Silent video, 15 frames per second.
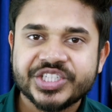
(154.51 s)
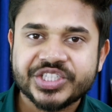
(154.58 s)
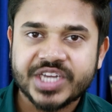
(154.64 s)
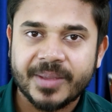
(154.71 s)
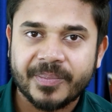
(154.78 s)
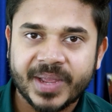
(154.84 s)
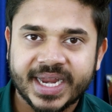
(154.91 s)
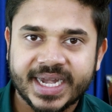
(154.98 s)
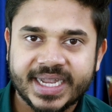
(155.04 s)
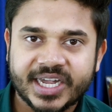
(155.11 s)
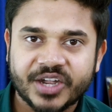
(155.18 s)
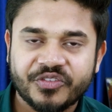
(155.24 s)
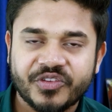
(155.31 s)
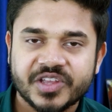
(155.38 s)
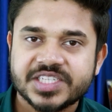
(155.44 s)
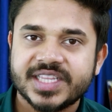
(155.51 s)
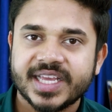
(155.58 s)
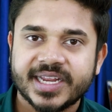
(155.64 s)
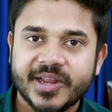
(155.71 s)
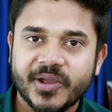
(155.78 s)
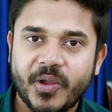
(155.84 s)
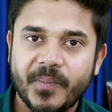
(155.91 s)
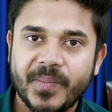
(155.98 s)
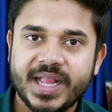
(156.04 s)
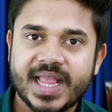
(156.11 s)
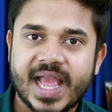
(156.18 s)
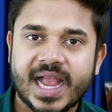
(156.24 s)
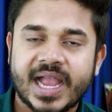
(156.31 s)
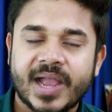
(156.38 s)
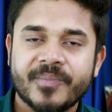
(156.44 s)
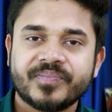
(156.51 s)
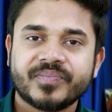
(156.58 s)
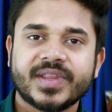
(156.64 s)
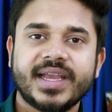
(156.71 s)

इस टाइप का इंटरफेस देखने को मिल जाएगा